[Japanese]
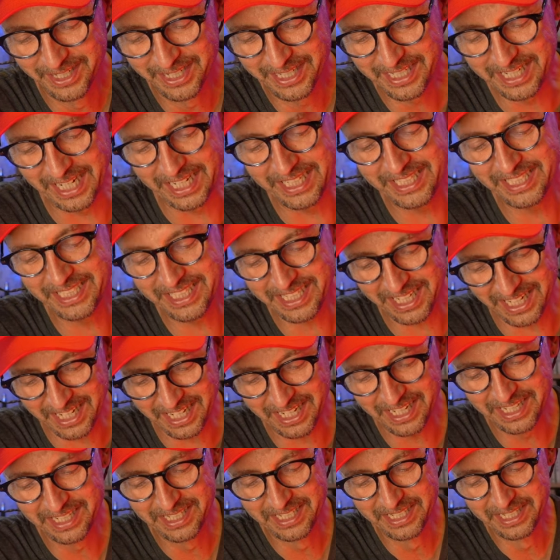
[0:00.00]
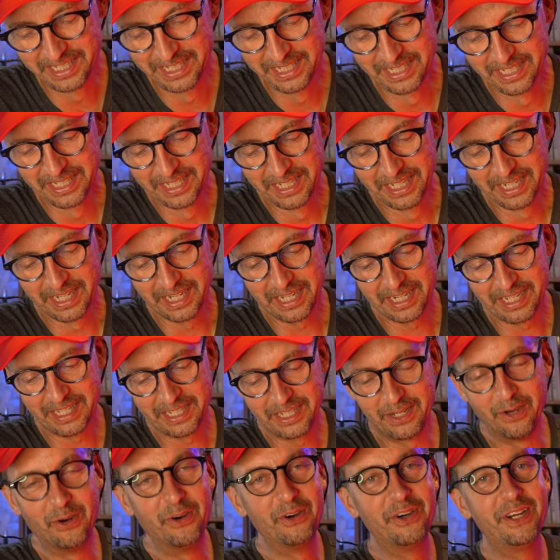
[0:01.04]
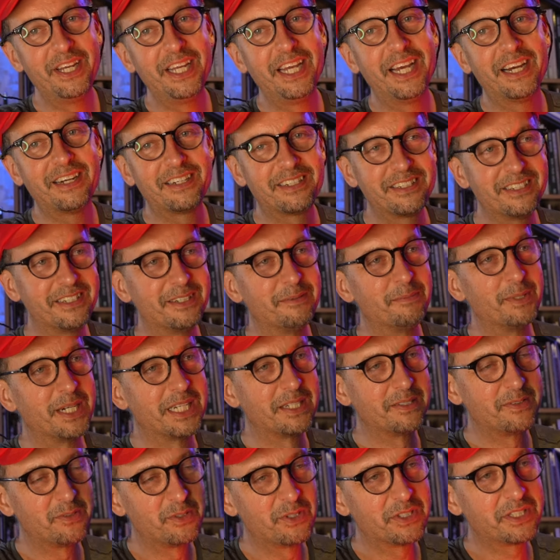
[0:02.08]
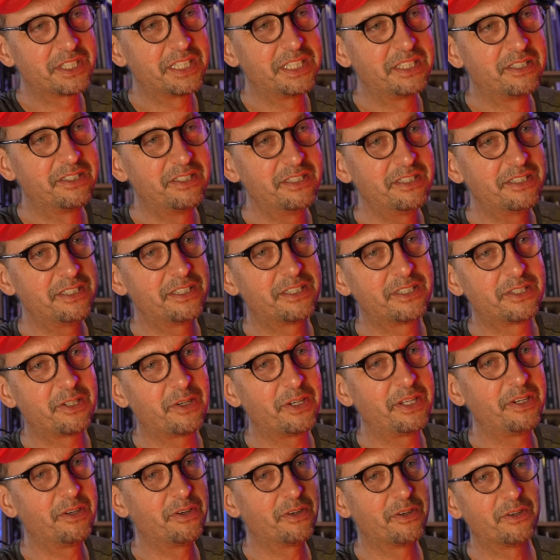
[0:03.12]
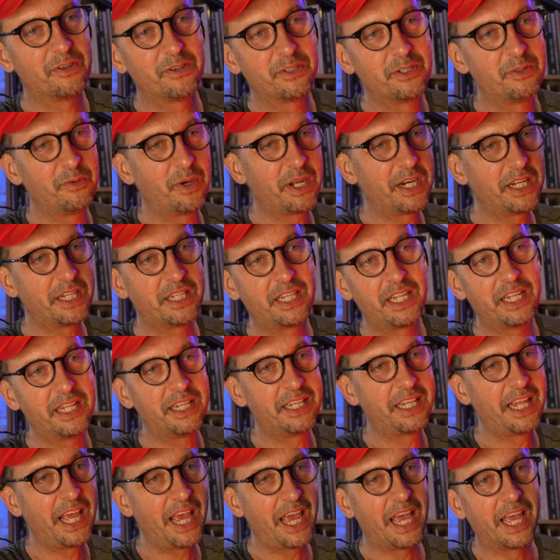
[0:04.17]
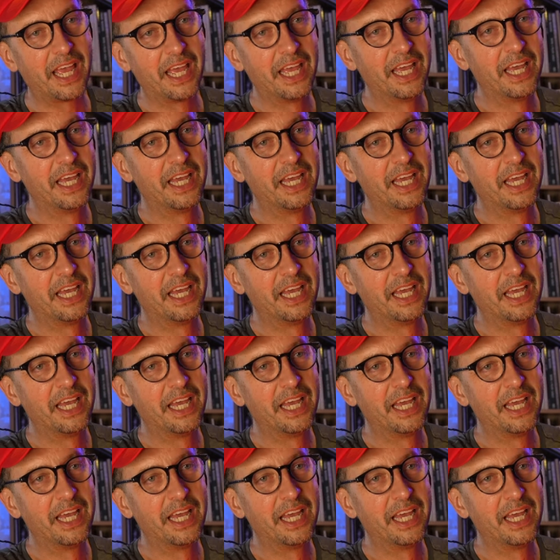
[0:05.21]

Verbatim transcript: 感じかな。ようやく、まあ、要するにずっといろいろ言われてて